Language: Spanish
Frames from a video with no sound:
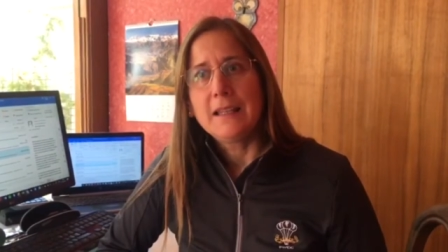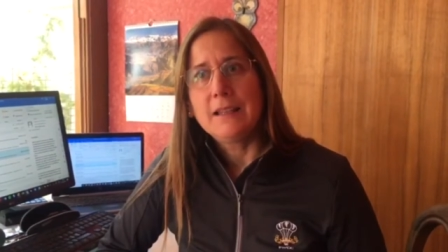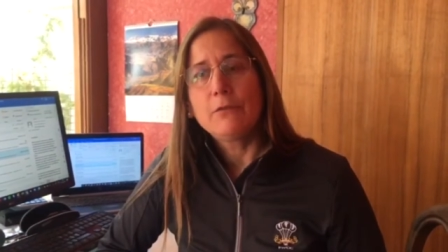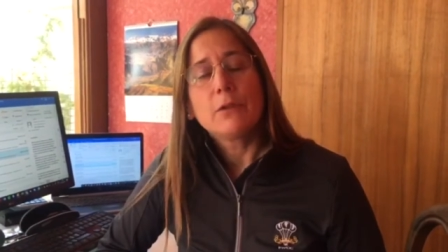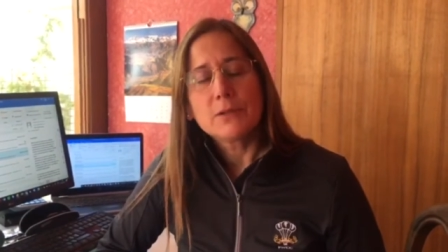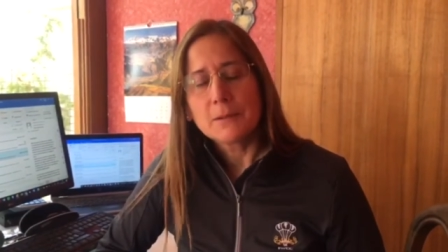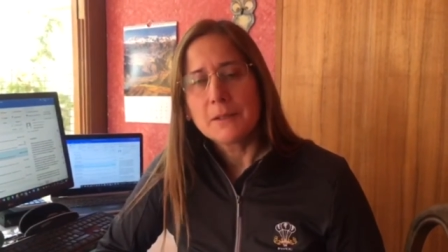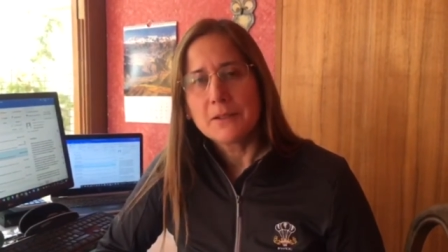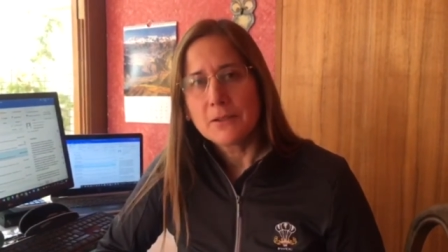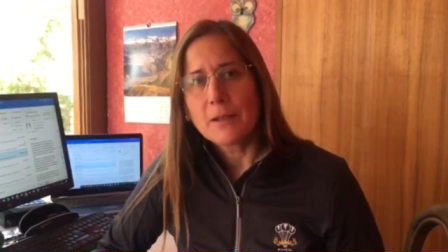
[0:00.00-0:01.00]
y fue un
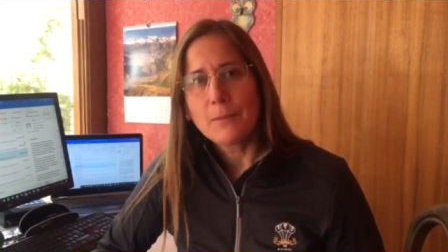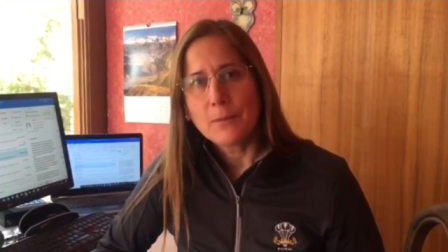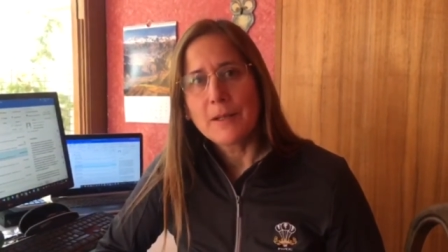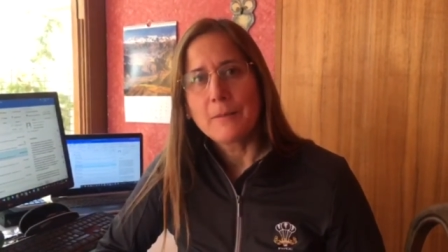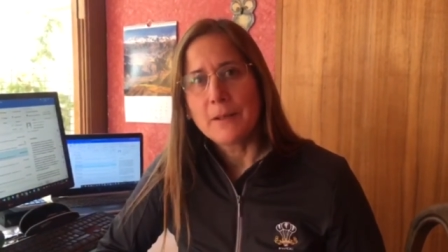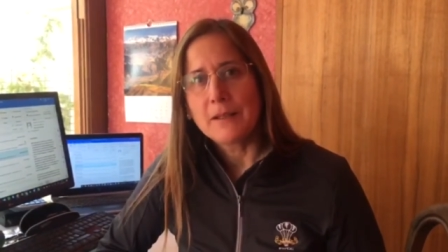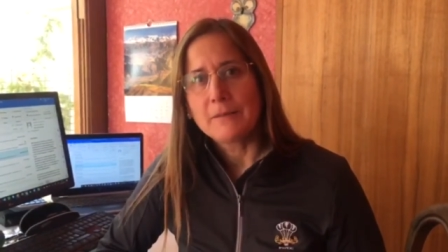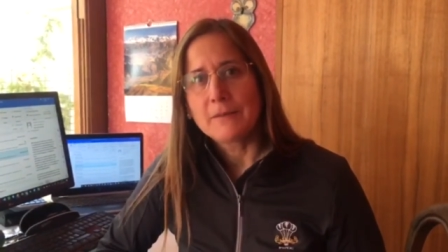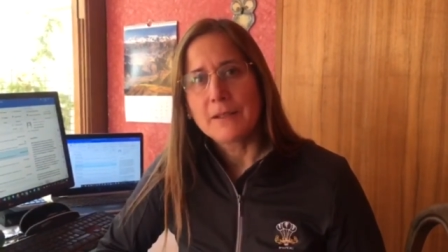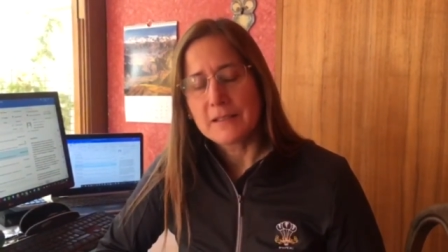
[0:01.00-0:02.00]
tremendo ejemplo para
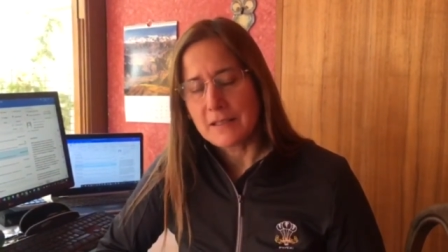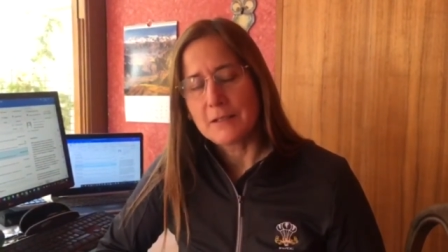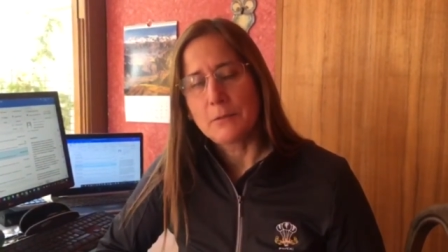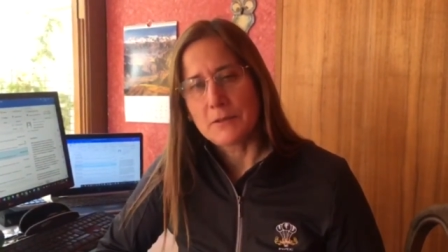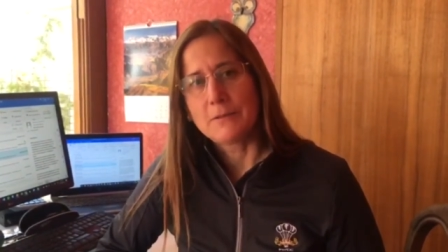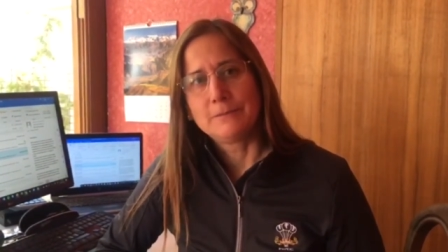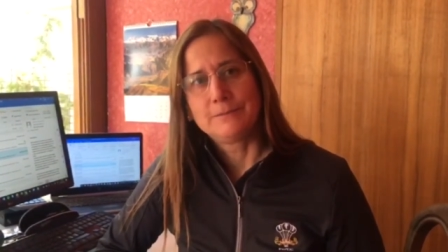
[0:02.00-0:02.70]
mí esa situación.